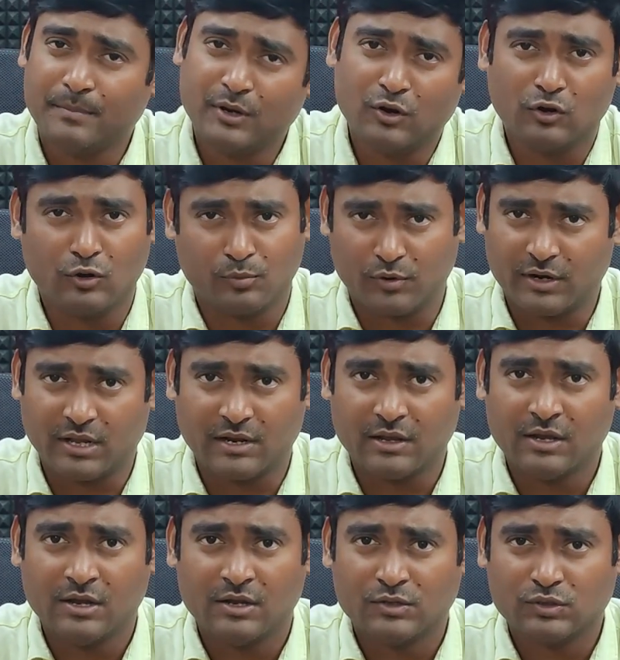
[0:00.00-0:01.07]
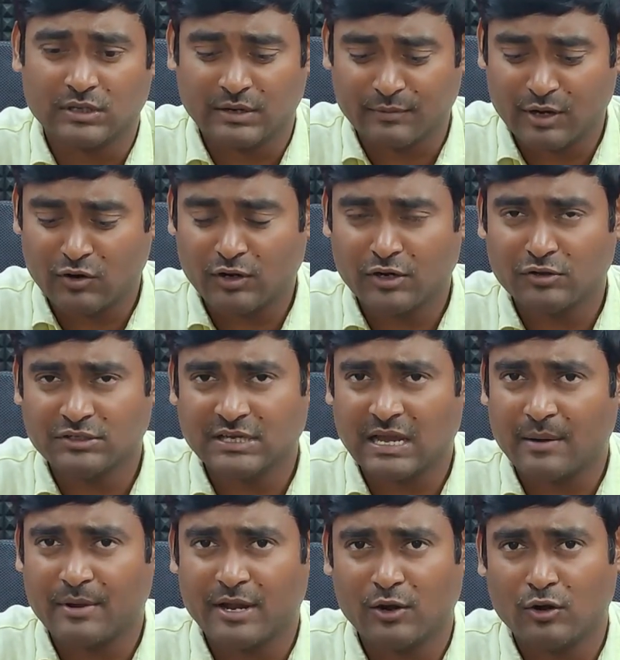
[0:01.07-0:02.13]
బిలో లోపు ఉండాలి సో ఇరవై ఒకటి నుంచి
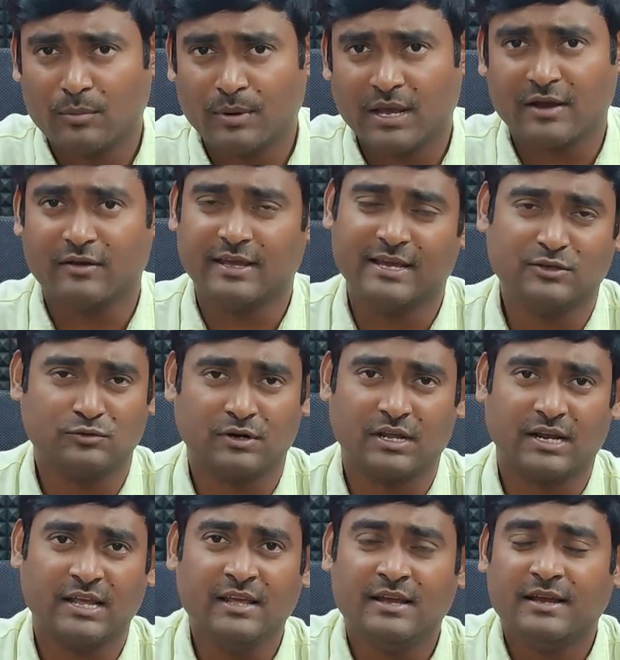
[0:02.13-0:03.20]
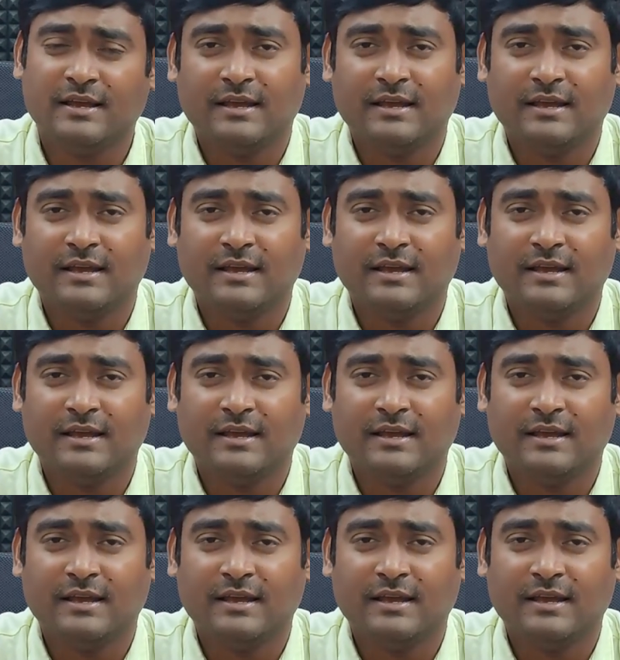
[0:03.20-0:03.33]
యాభై ఏడు లోపల ఏజ్ ఉండాలి